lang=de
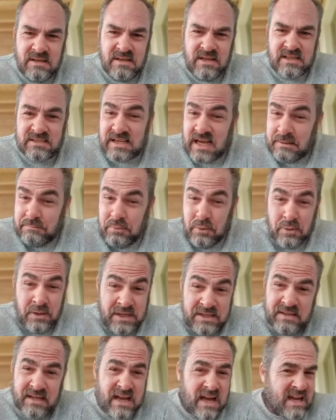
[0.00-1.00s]
Ihr seid
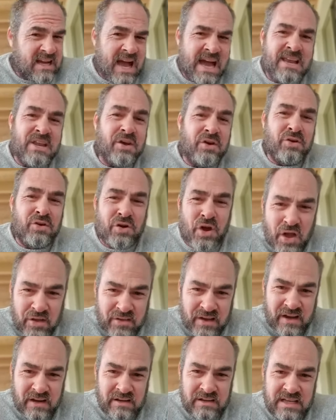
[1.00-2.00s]
Politiker, keine
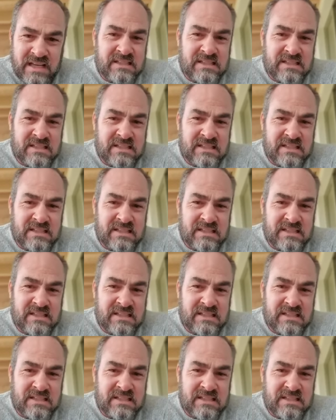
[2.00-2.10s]
Götter.